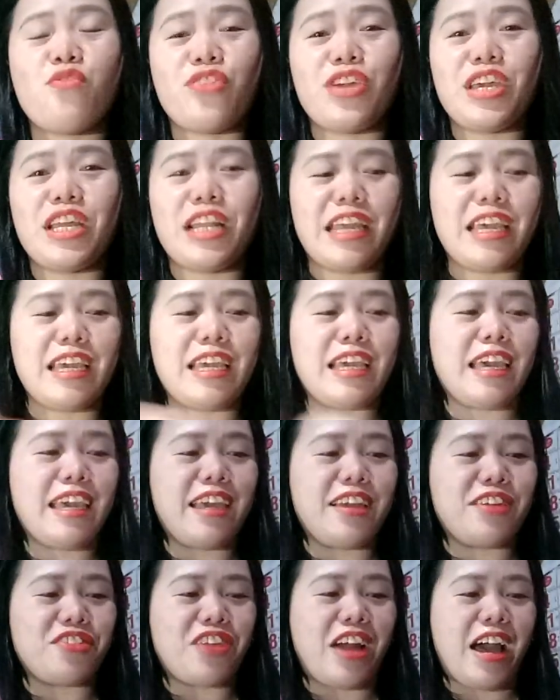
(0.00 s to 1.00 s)

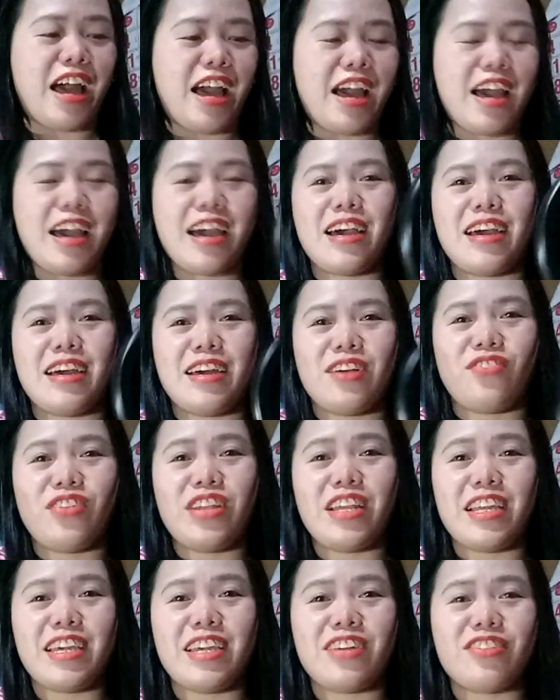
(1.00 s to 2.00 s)
Feeling era.
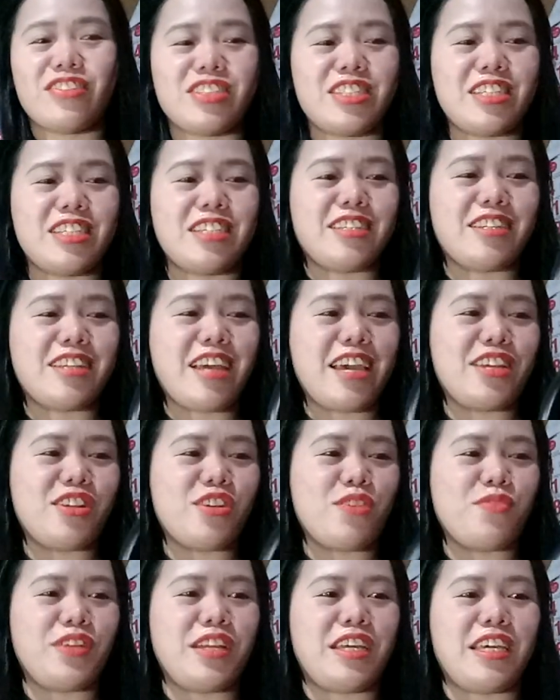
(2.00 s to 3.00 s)
Feeling era si Inday,
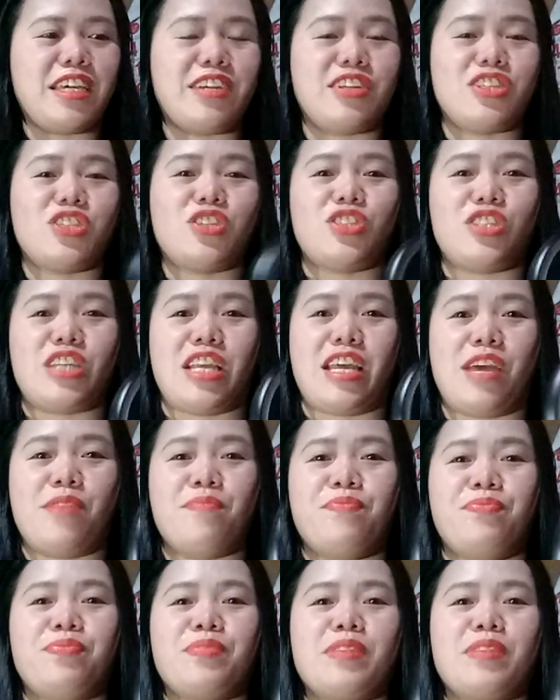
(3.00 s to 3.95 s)
no? Feeling era si Inday.